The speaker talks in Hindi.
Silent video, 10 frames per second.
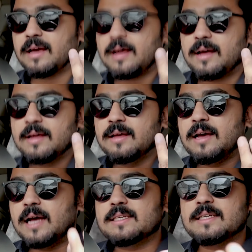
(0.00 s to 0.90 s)
क्या
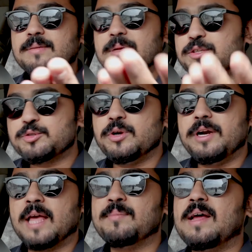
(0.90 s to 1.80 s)
अच्छा जैसे मैंने स्टोरी
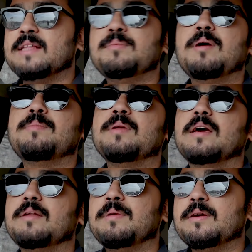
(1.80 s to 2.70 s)
टाइम बनाया था मैं अपने
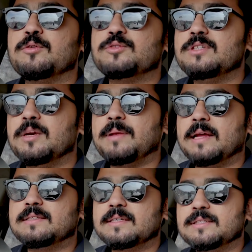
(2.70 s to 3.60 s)
घर में एक कुर्सी है
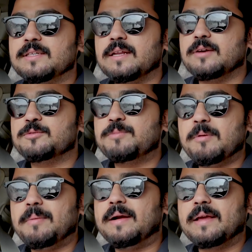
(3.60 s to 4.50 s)
प्लास्टिक की चेयर है उस पर
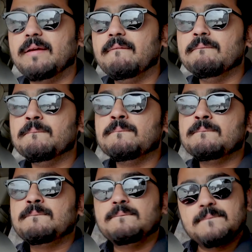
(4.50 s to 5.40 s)
मैं बैठ के
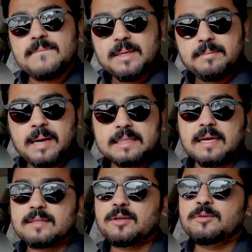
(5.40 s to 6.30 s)
बात
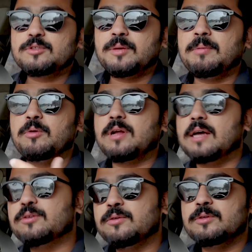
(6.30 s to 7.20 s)
करता हूँ तो जब मैं
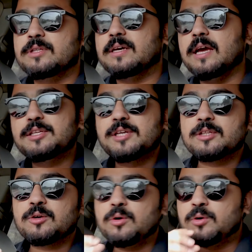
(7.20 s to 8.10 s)
उठा तो वो दिख गई
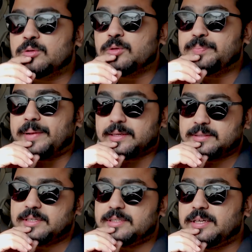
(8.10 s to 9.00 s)
चेयर तो ओ हो तुम
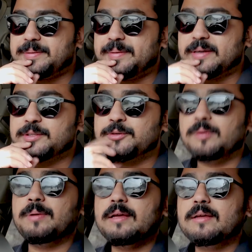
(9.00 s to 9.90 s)
प्लास्टिक की चेयर पर बैठते हो
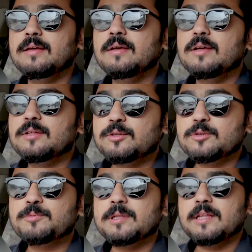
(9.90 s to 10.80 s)
अब तो
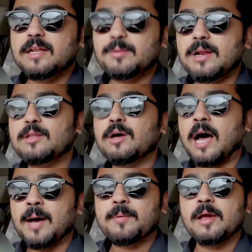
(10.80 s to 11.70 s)
उस बंदे ने बोला तो
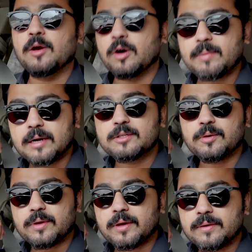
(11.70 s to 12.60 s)
आप कहीं और बैठते
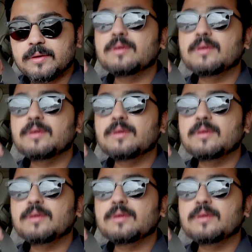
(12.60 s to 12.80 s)
हो क्या